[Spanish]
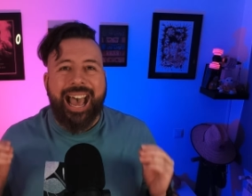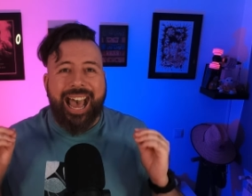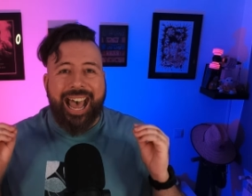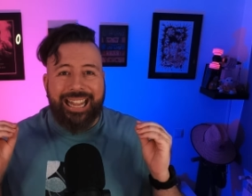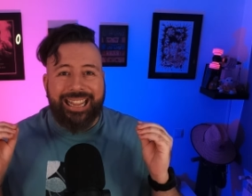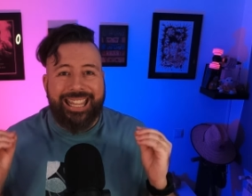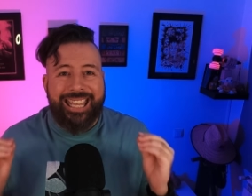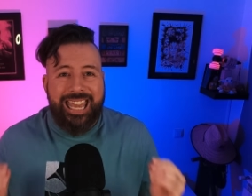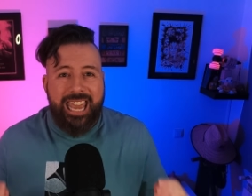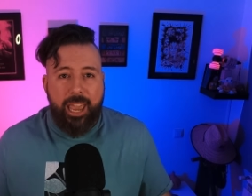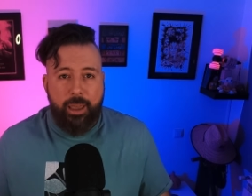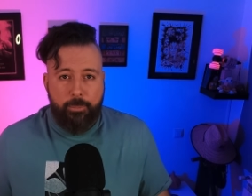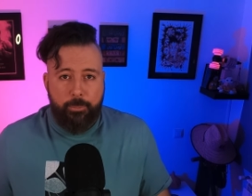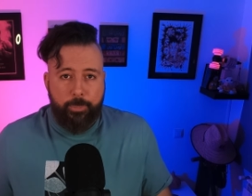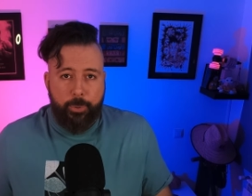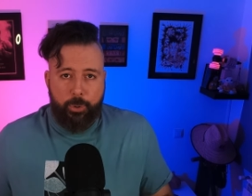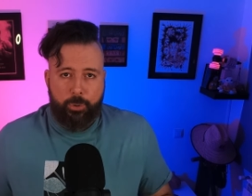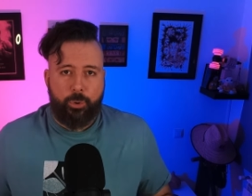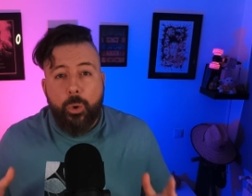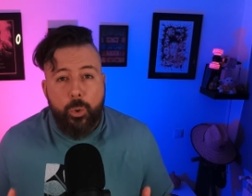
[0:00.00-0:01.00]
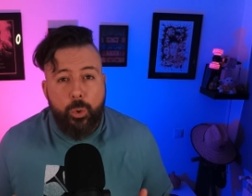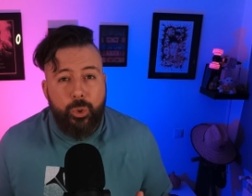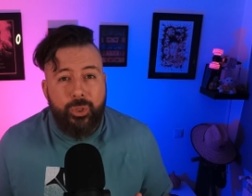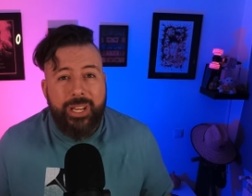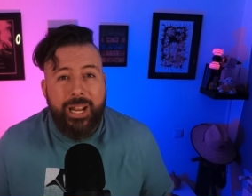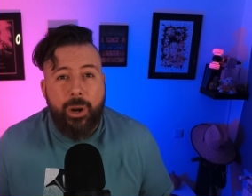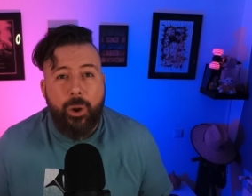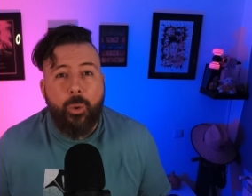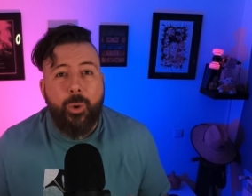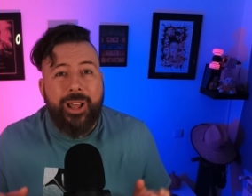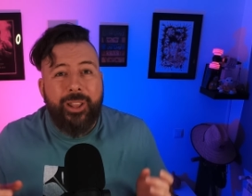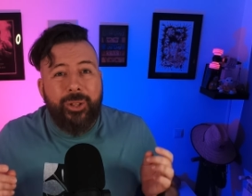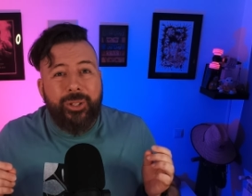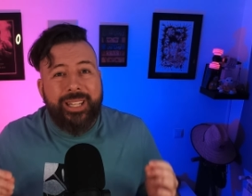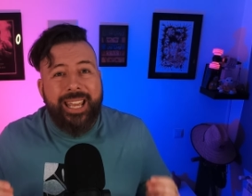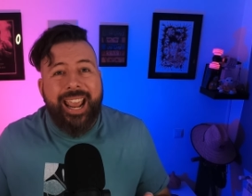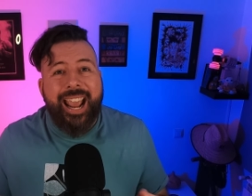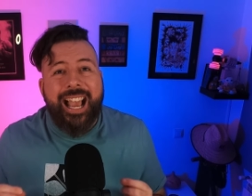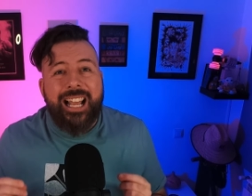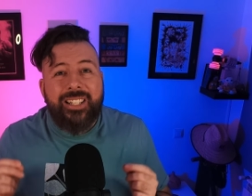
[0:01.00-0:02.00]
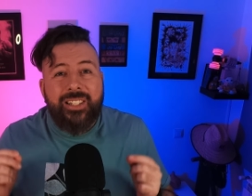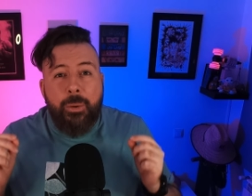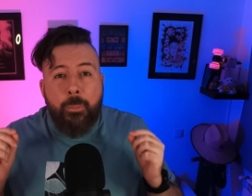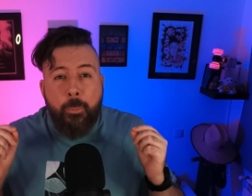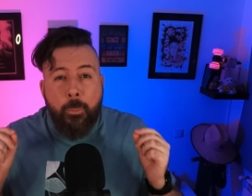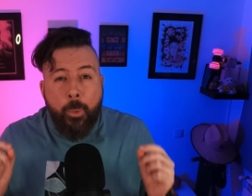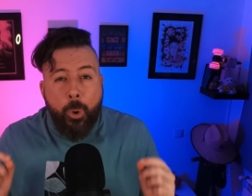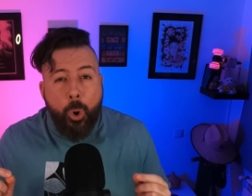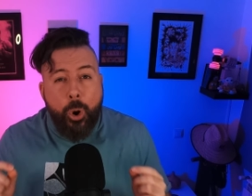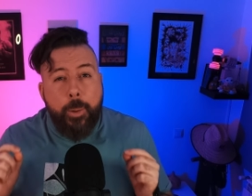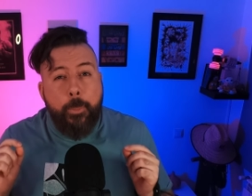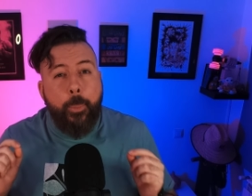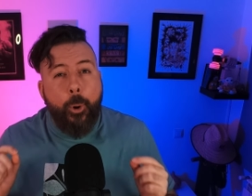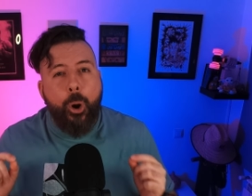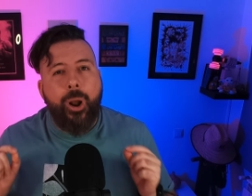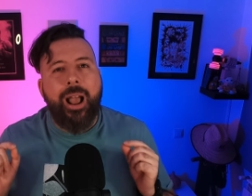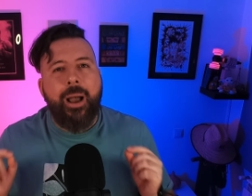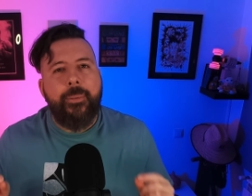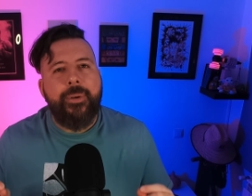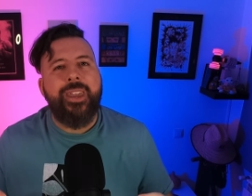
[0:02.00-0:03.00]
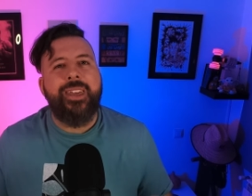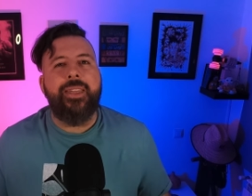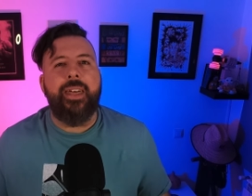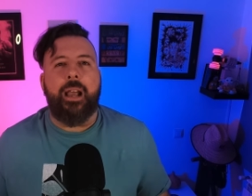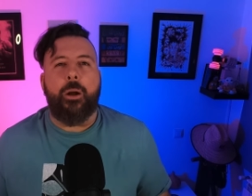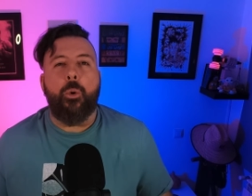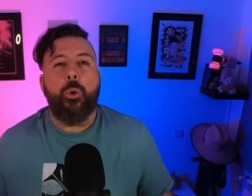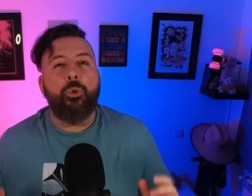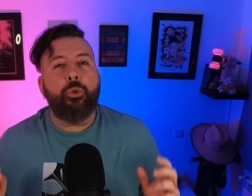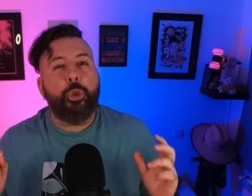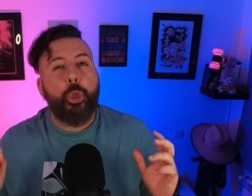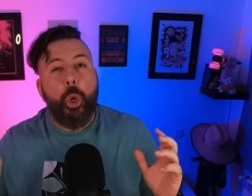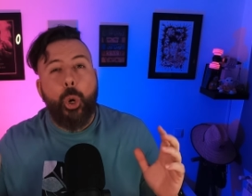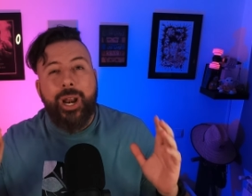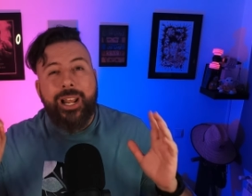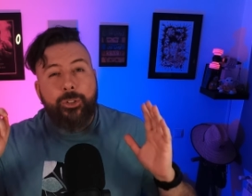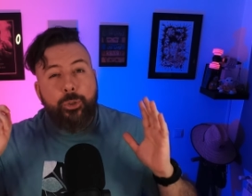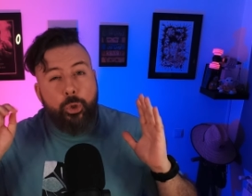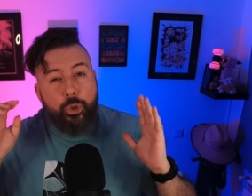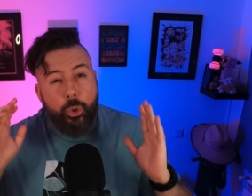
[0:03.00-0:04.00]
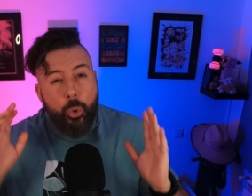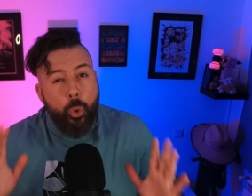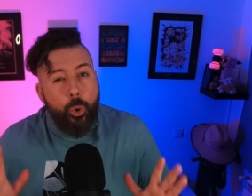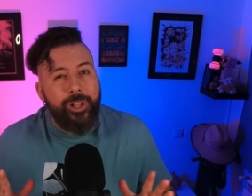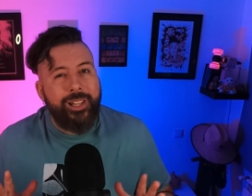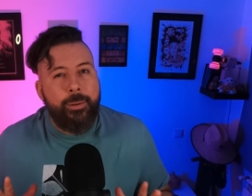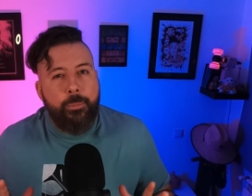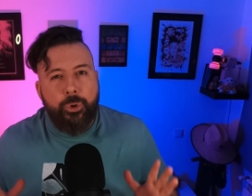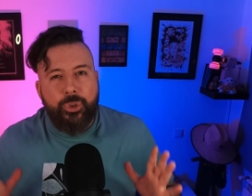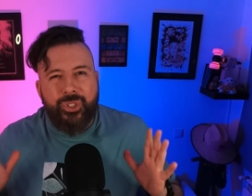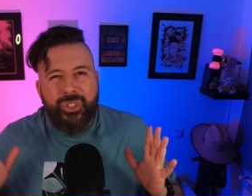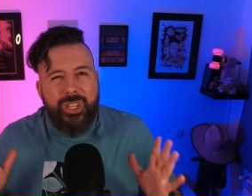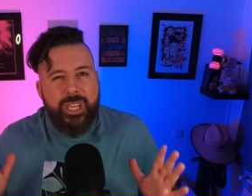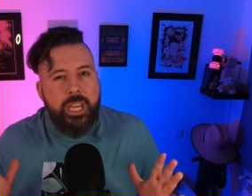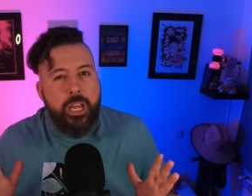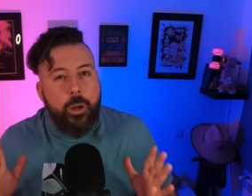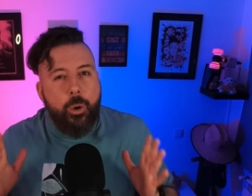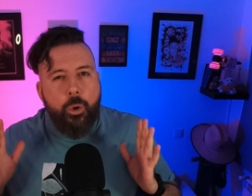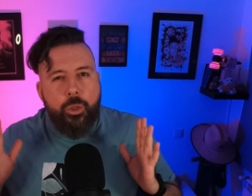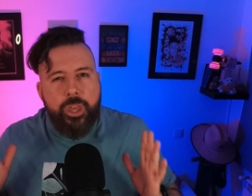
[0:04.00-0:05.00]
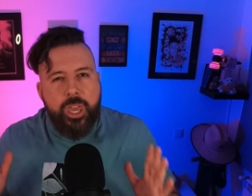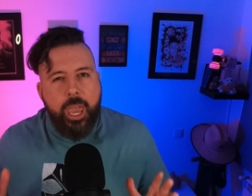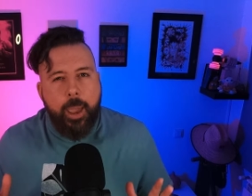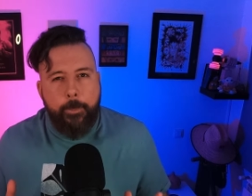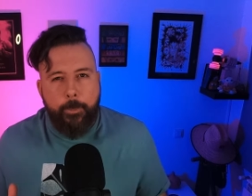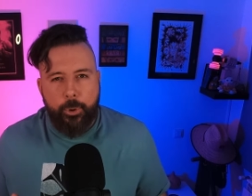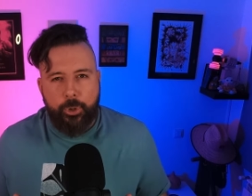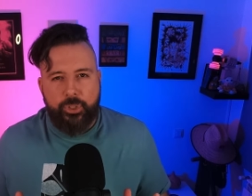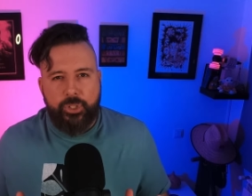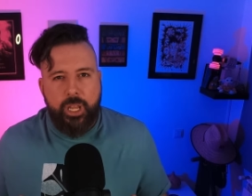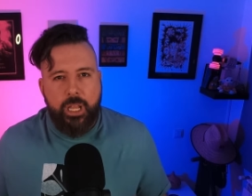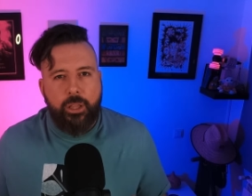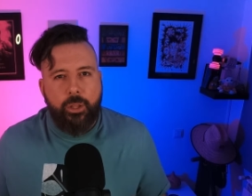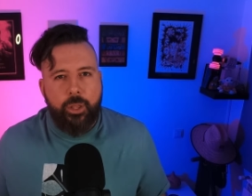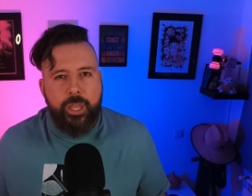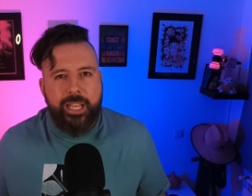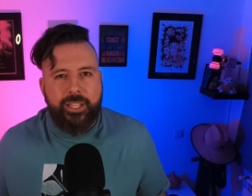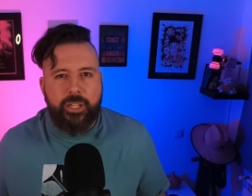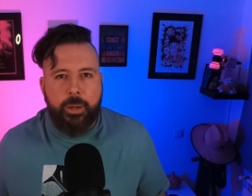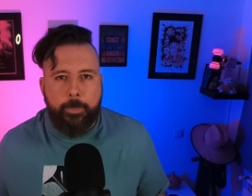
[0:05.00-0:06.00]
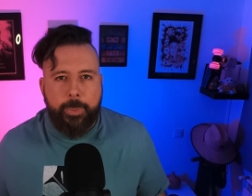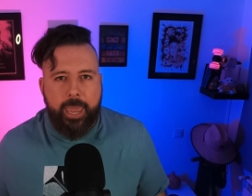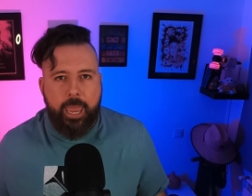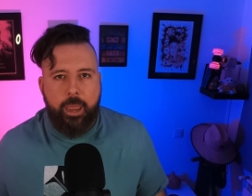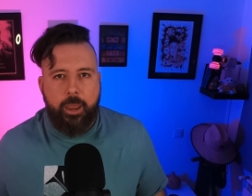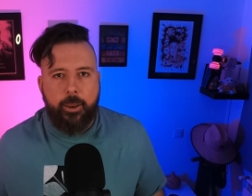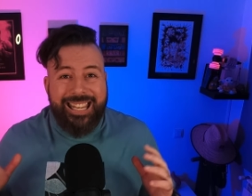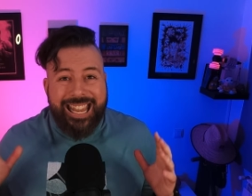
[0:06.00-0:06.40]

a tiempo. Úsalo cuando tengas muy poca vida, controla esos últimos 5 o 10% de HP.